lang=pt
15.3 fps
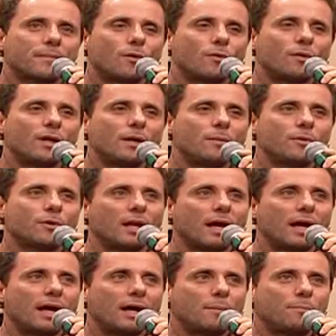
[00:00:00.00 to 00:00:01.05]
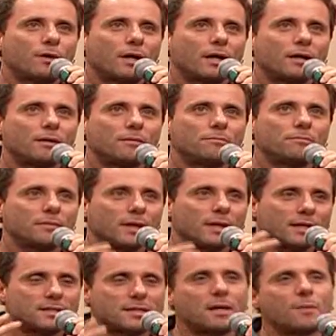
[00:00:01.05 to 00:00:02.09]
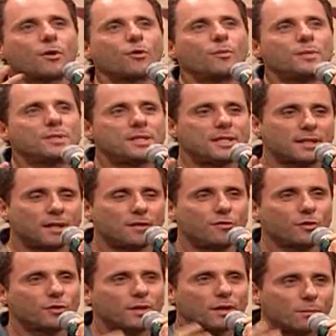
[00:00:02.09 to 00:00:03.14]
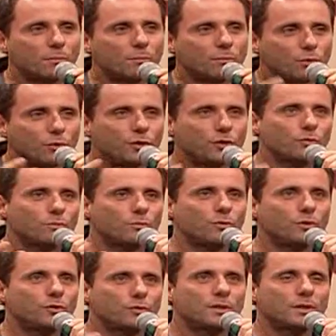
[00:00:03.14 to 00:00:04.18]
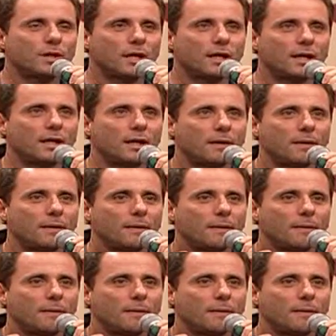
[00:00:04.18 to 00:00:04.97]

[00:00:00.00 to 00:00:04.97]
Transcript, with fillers: Eu lembro que na época, nessa época que eu comecei a escrever, eu estava muito, muito é,